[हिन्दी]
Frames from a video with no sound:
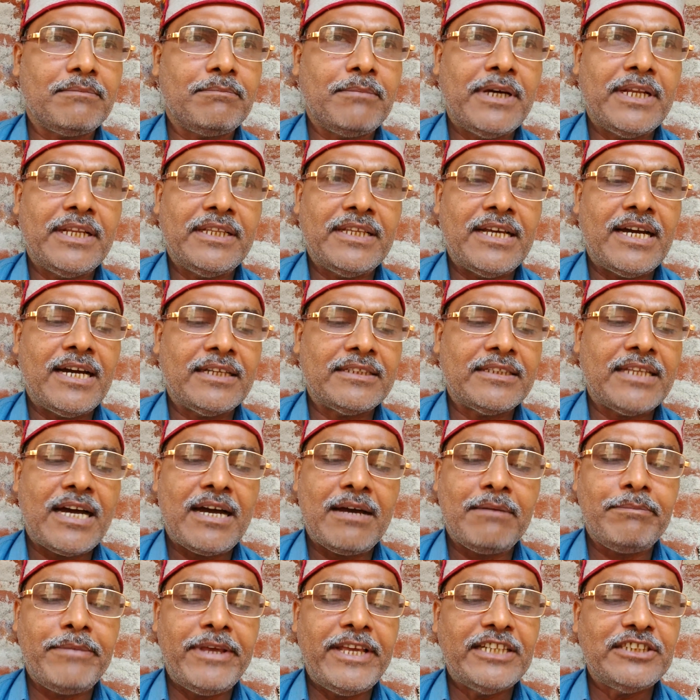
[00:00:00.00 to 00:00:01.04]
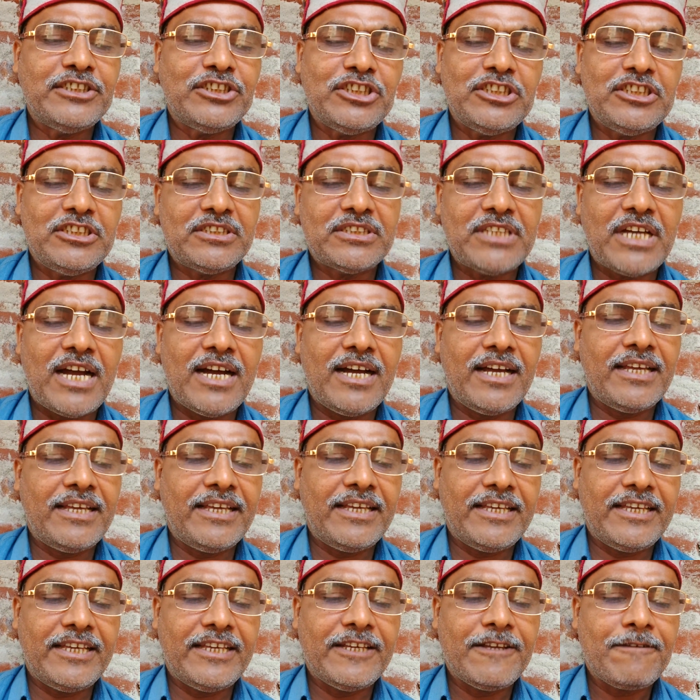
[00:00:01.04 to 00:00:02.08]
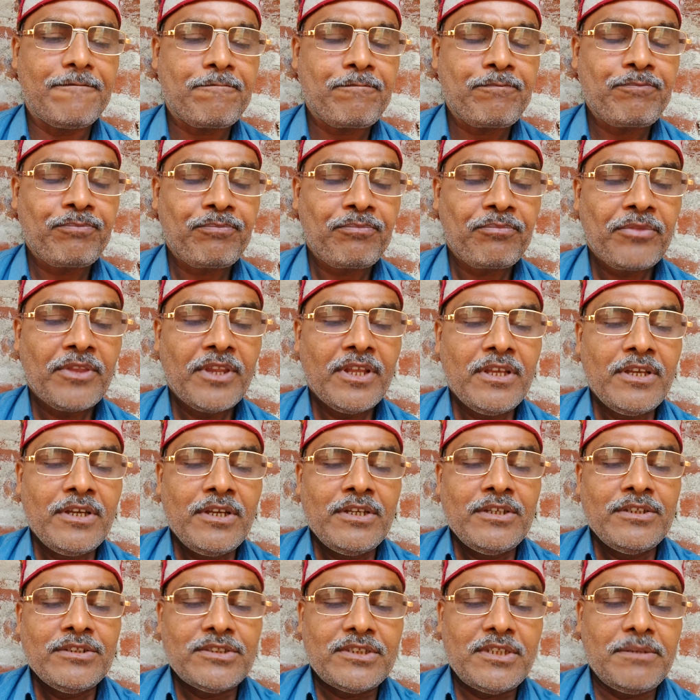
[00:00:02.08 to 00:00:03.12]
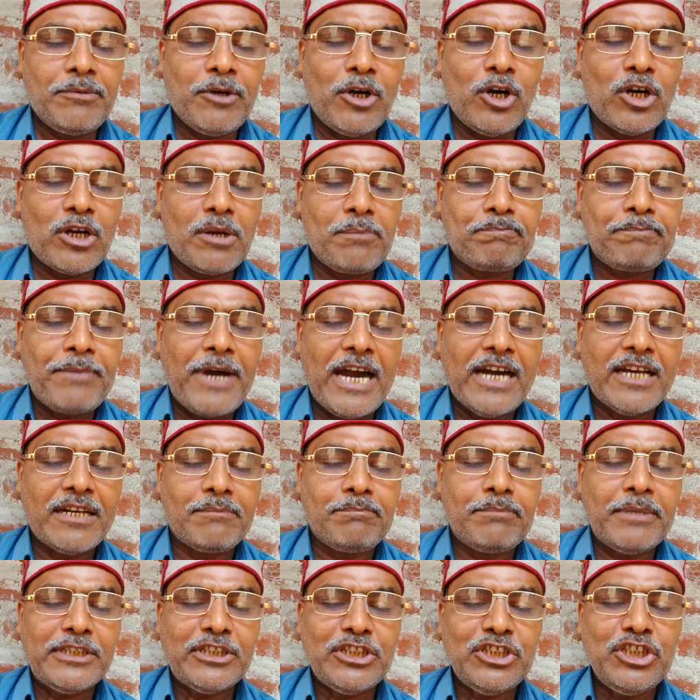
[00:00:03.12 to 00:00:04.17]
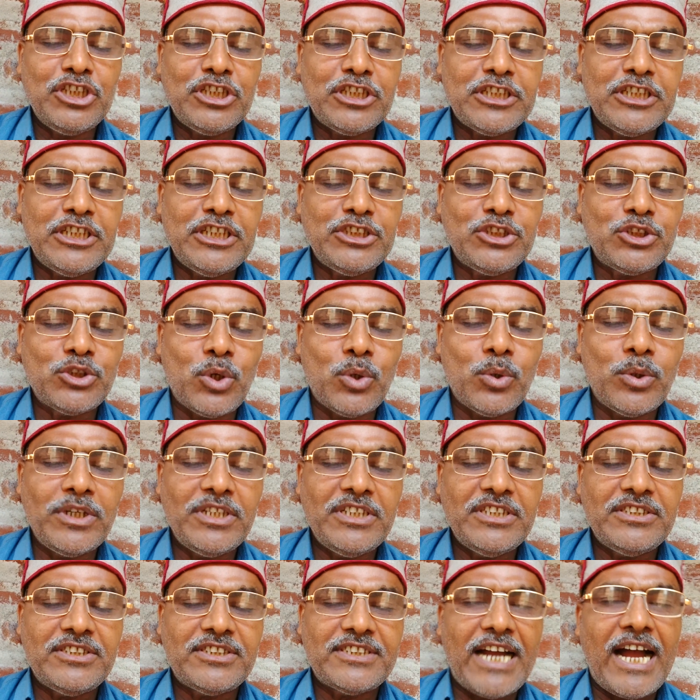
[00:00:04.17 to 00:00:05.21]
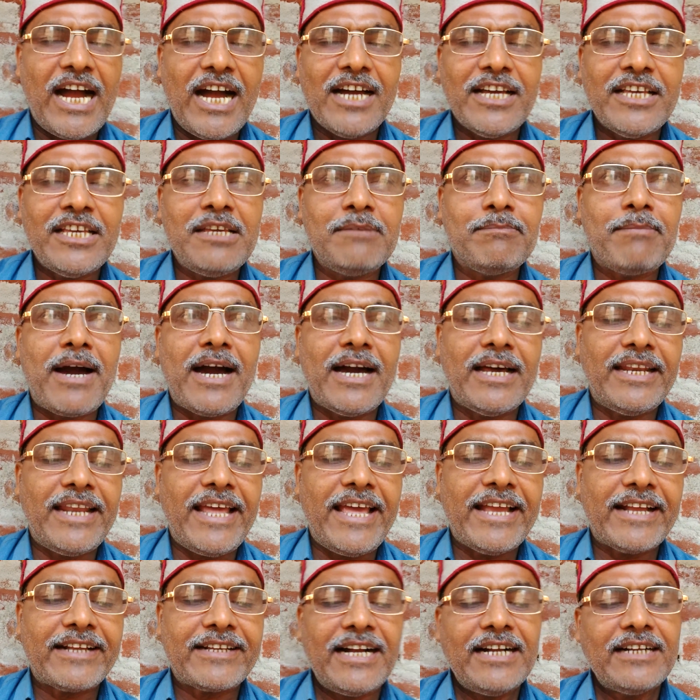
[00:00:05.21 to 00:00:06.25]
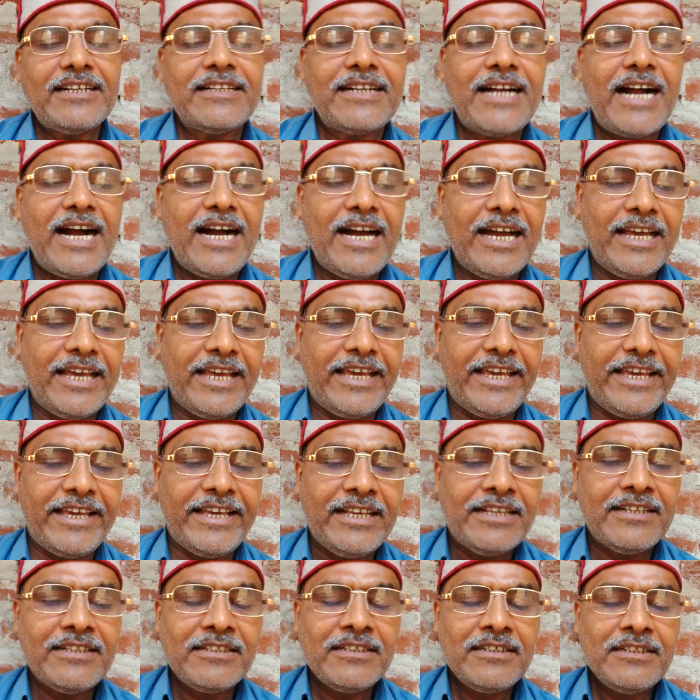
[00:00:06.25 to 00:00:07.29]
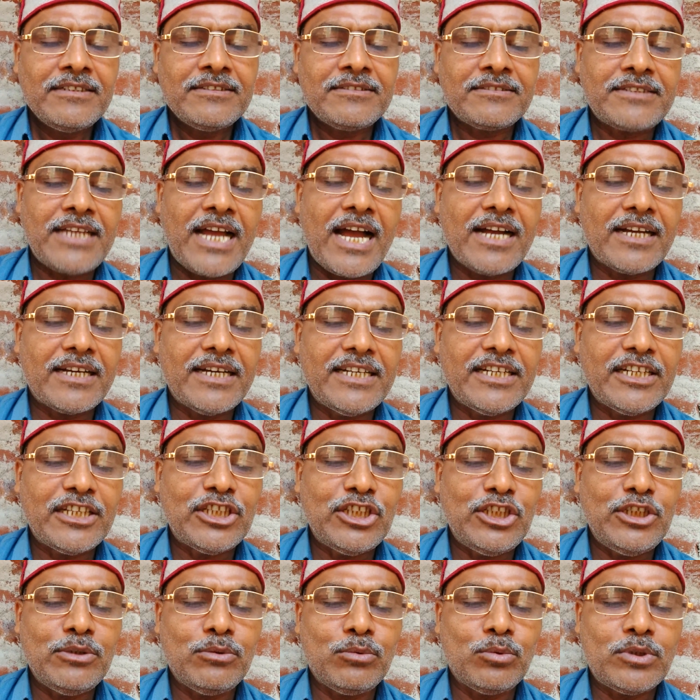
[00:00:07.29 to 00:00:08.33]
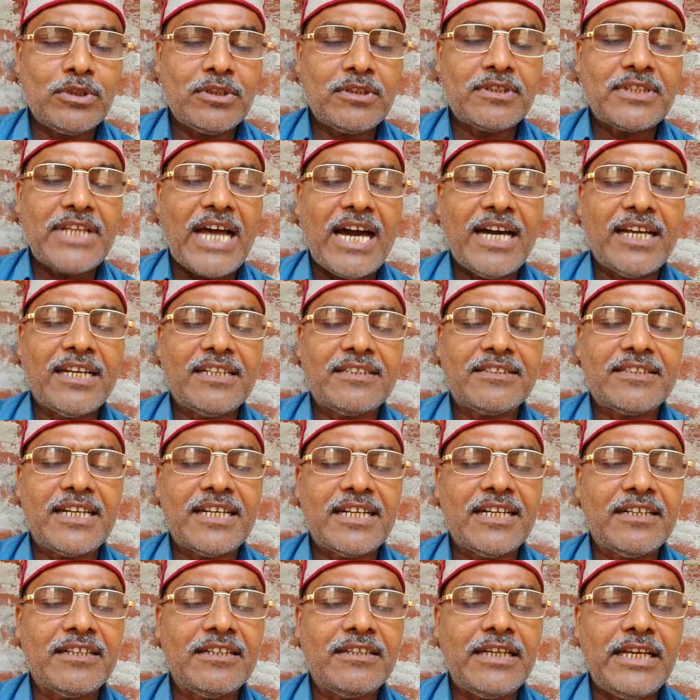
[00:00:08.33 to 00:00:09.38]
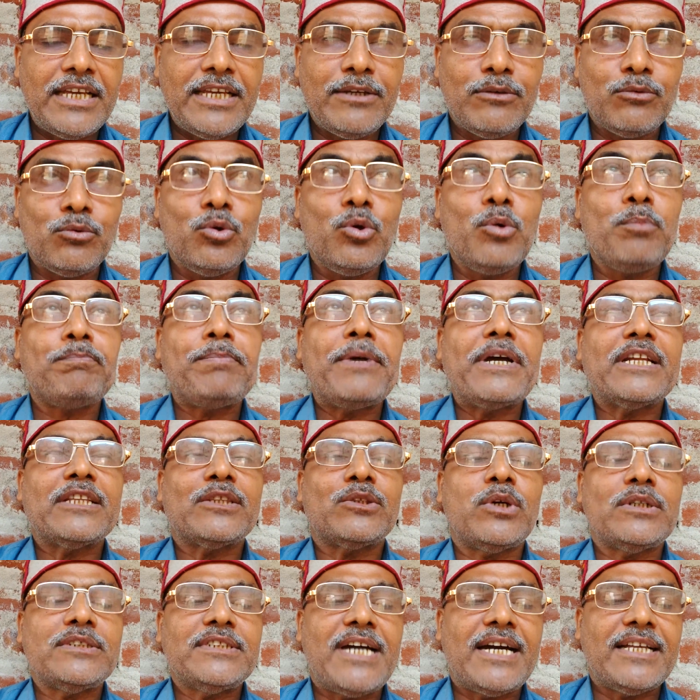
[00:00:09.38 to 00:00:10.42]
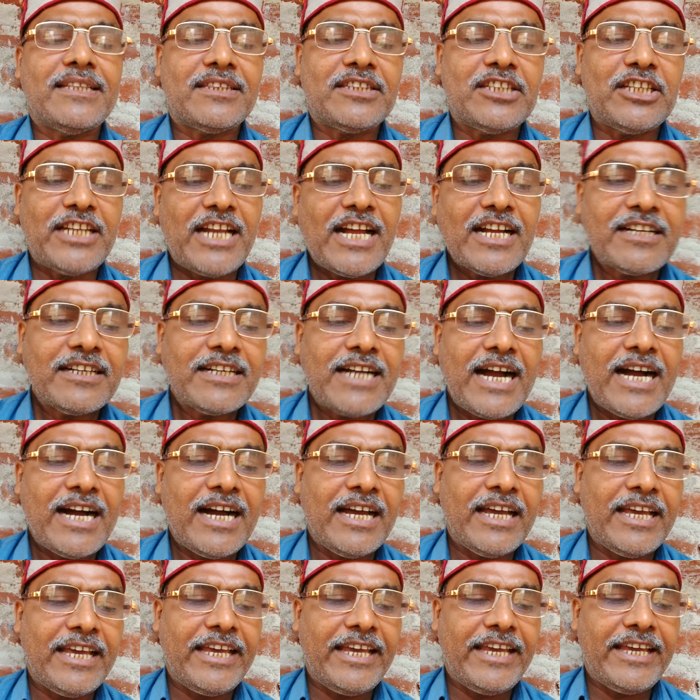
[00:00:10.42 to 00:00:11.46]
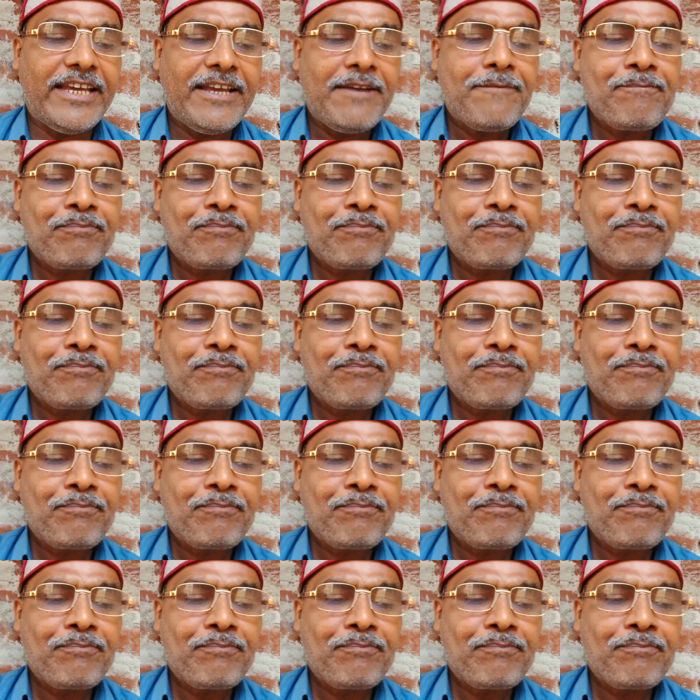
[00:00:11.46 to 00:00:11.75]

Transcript: मर्यादा में जीता है शिव और पार्वती की जोड़ी जहाँ हिमालय गंगा है सागर की उत्ताल तरंगे ऊपर ध्वजा तिरंगा है